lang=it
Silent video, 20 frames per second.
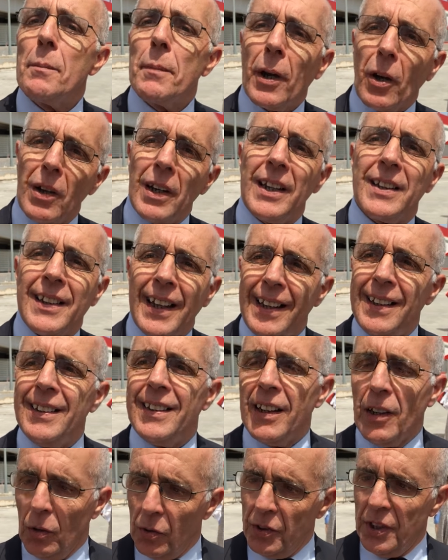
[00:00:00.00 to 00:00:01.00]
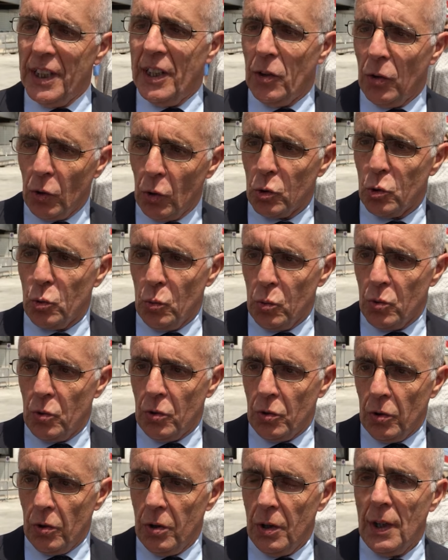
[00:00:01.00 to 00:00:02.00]
però le tende non dicono
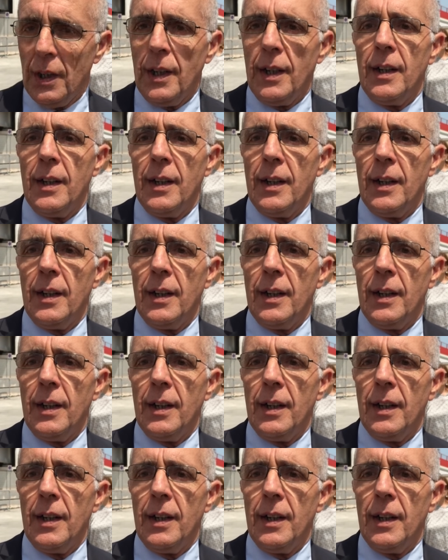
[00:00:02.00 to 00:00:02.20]
tutto.